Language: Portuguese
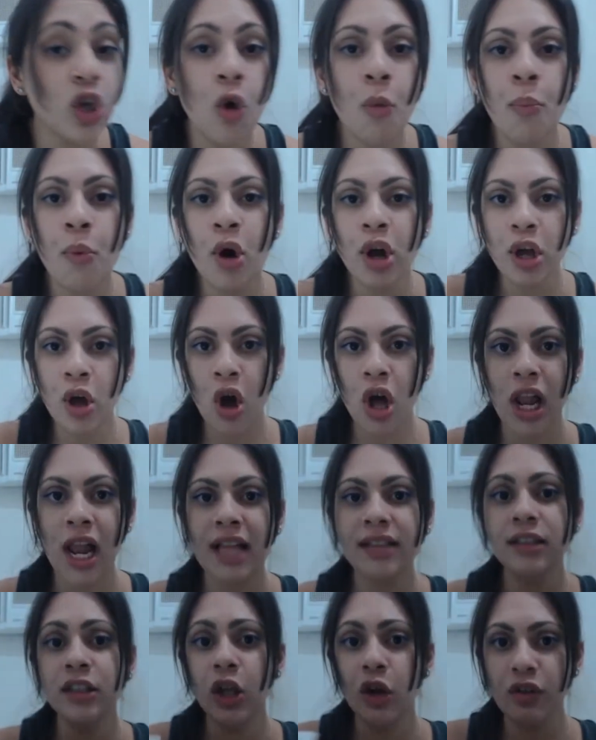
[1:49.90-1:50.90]
eu sou um pouco
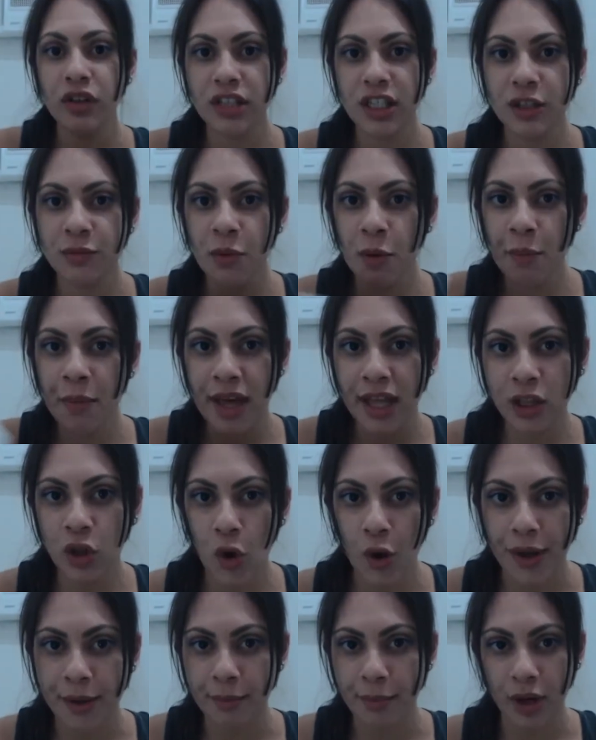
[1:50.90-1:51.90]
enrolada, então vocês me
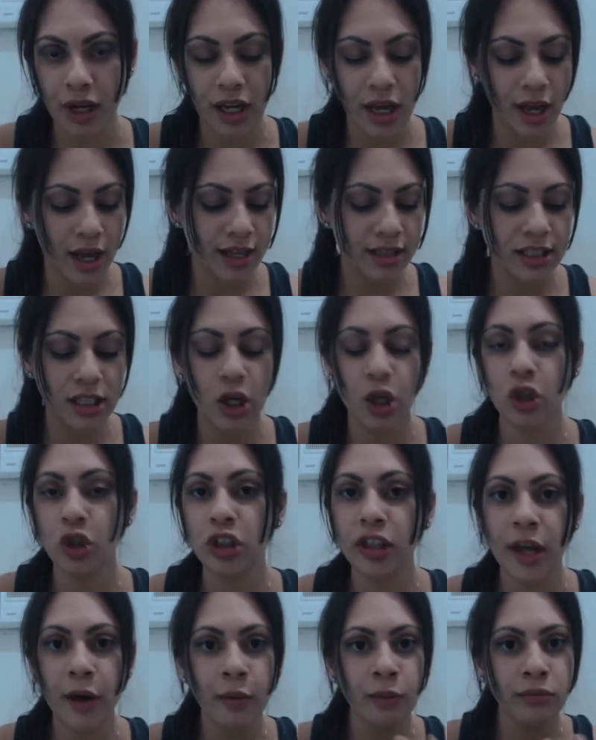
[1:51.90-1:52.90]
perdoem, porque assim, eu
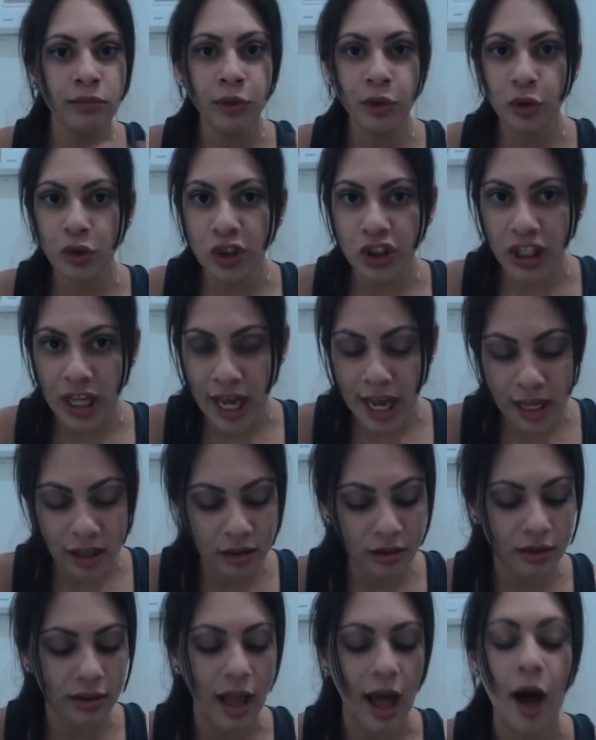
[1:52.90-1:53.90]
não tenho muito
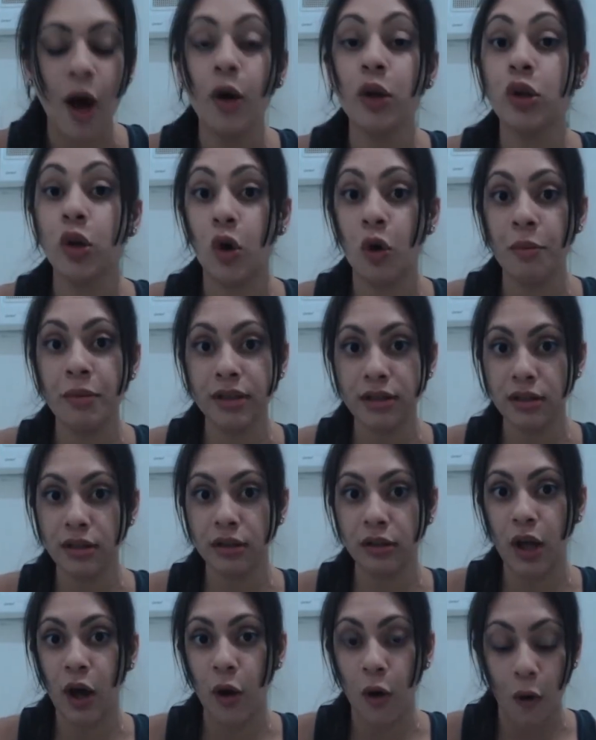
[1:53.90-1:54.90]
jeito e tal, tô
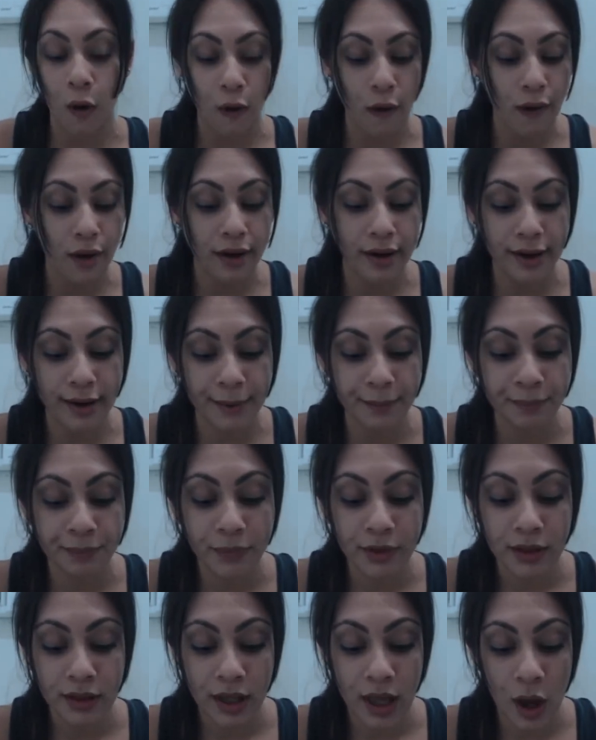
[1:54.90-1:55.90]
começando agora.
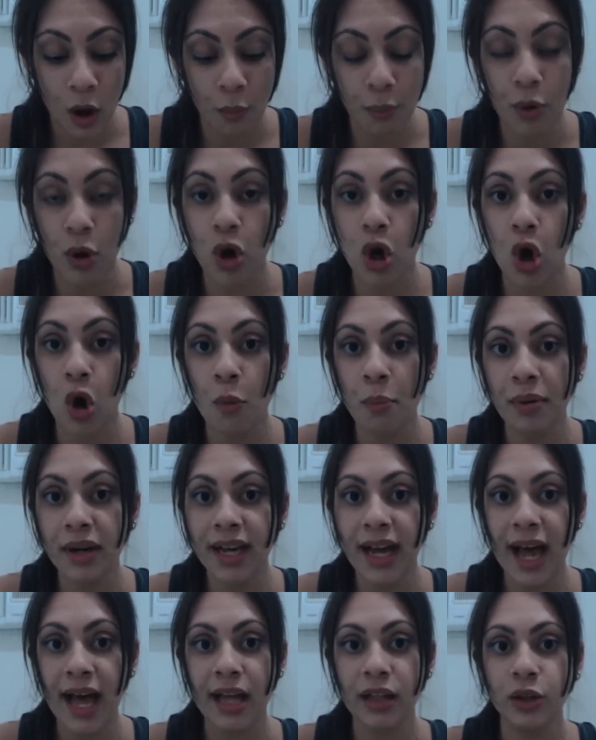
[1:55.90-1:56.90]
É um pouco
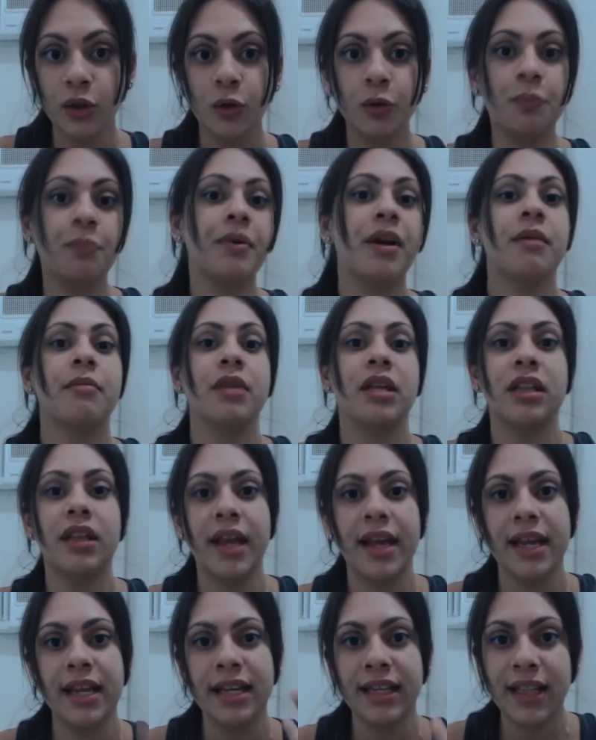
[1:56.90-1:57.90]
complicado pra mim
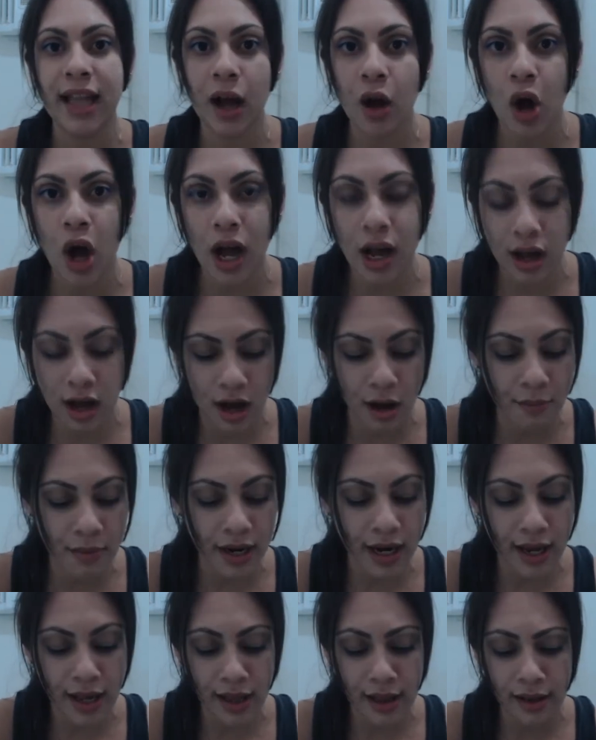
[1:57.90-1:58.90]
ter que lidar com a
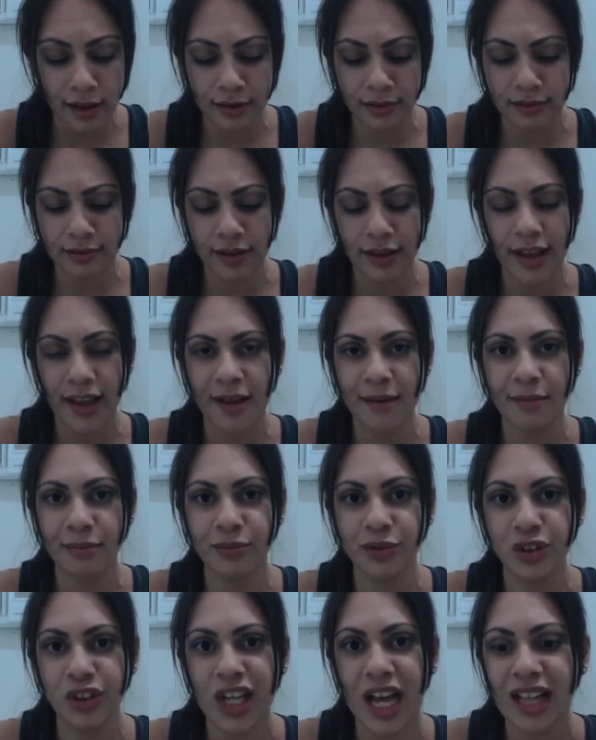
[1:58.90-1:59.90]
câmera, é
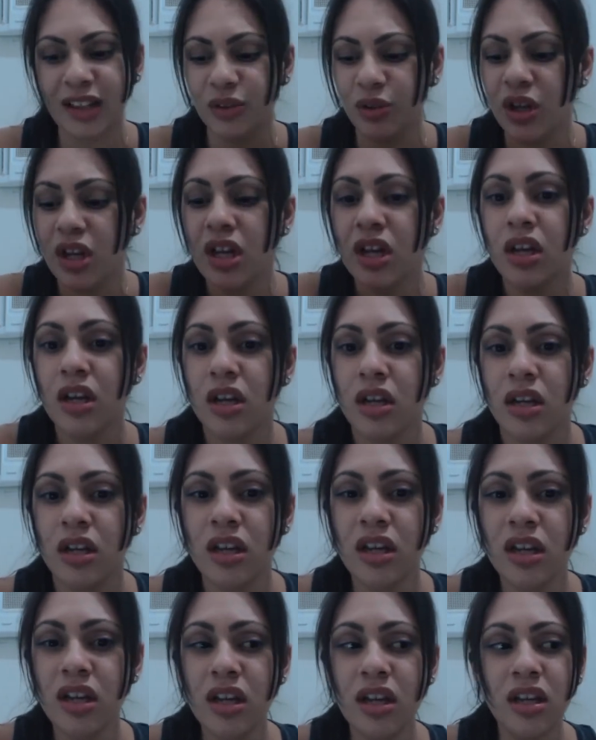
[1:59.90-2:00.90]
muito chato.
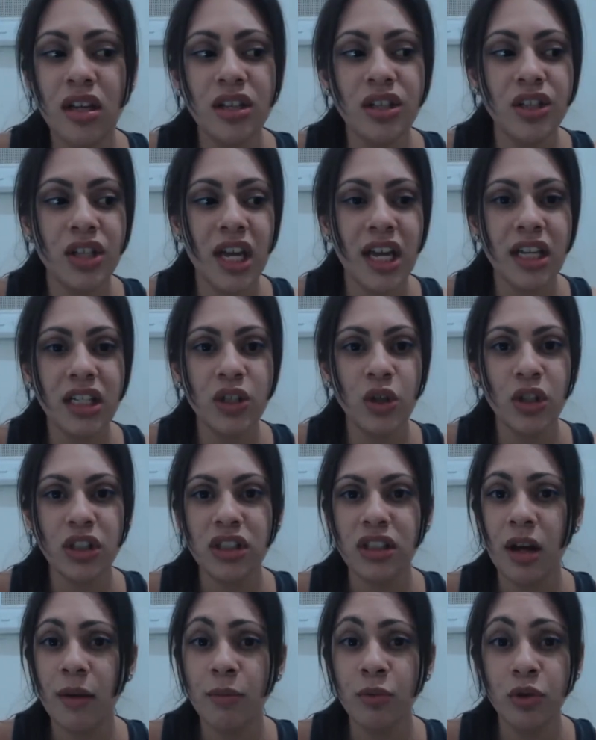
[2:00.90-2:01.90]
E, gente,
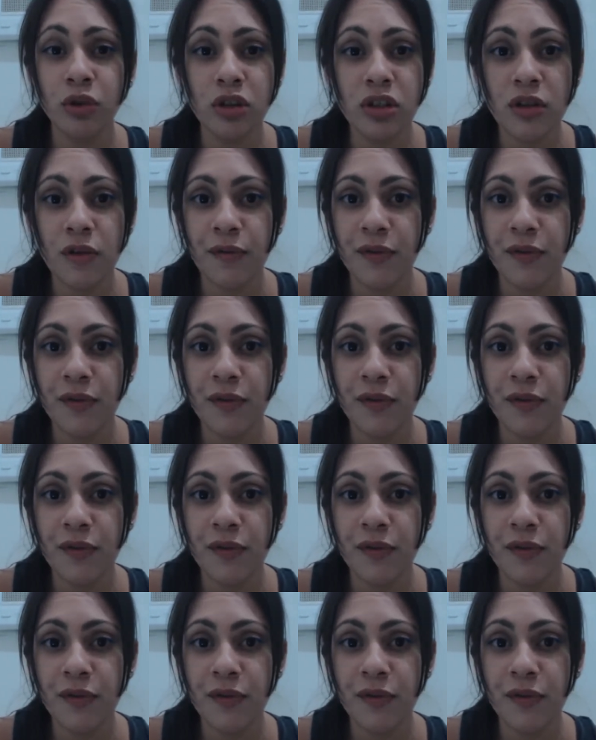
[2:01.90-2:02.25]
hoje tá muito